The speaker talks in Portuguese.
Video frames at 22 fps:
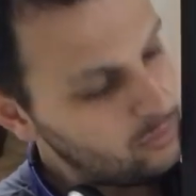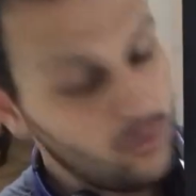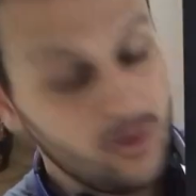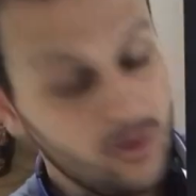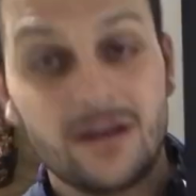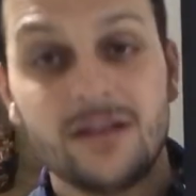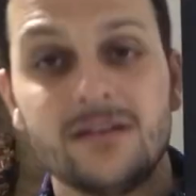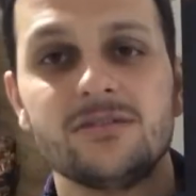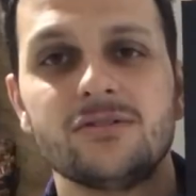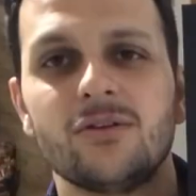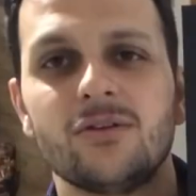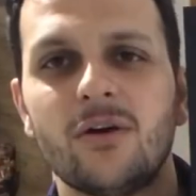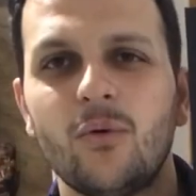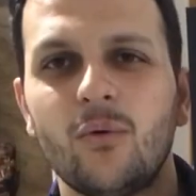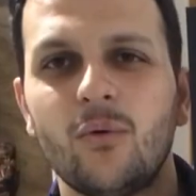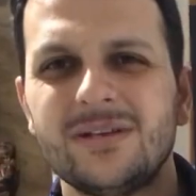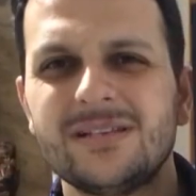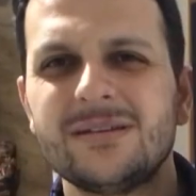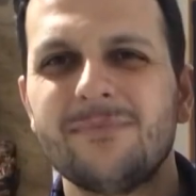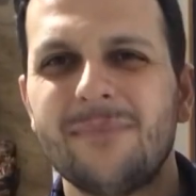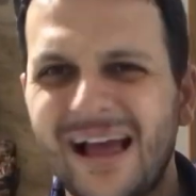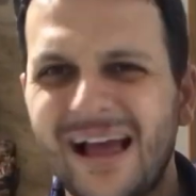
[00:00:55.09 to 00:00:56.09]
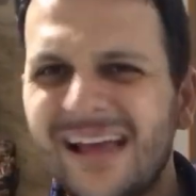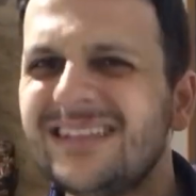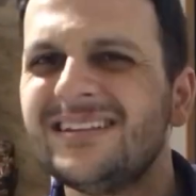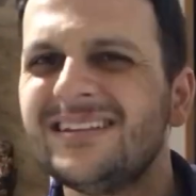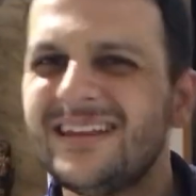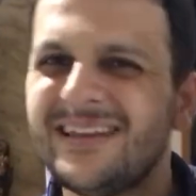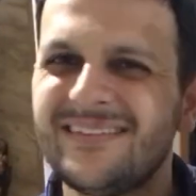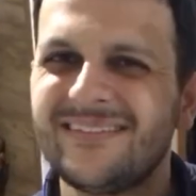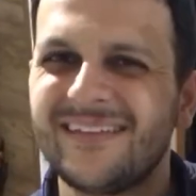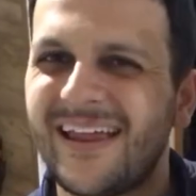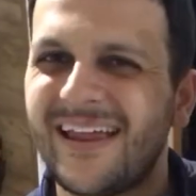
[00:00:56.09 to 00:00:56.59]
Olha só a coisa mais
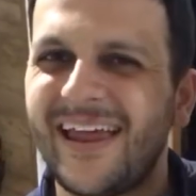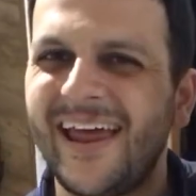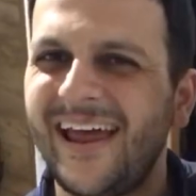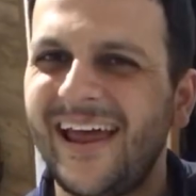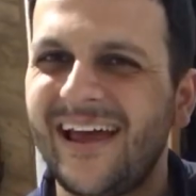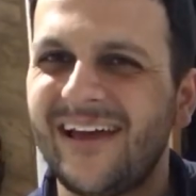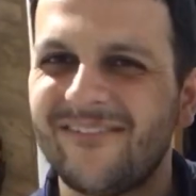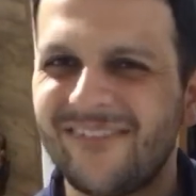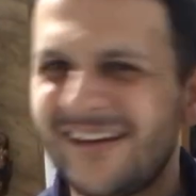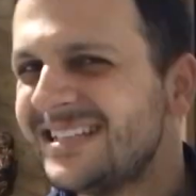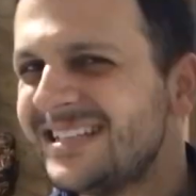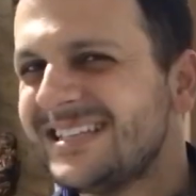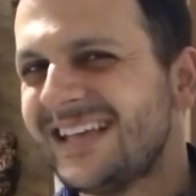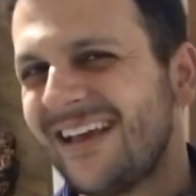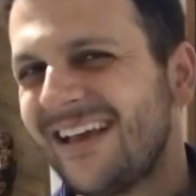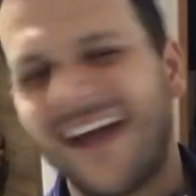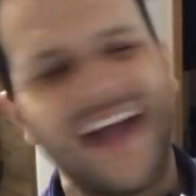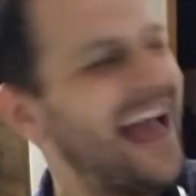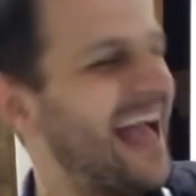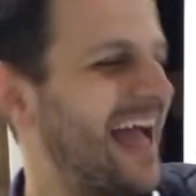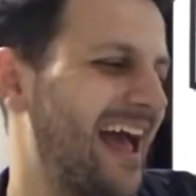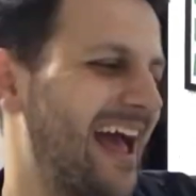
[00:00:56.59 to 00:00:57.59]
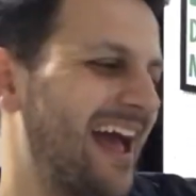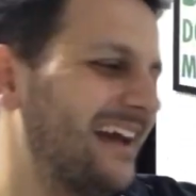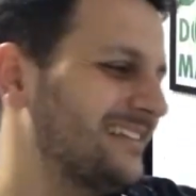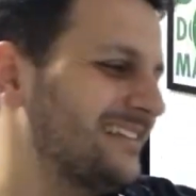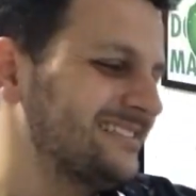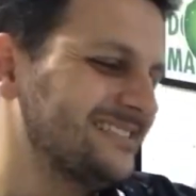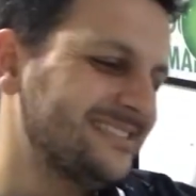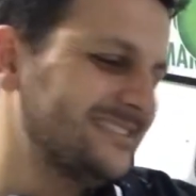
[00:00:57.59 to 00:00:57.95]
linda, né? Vai dizer, ah,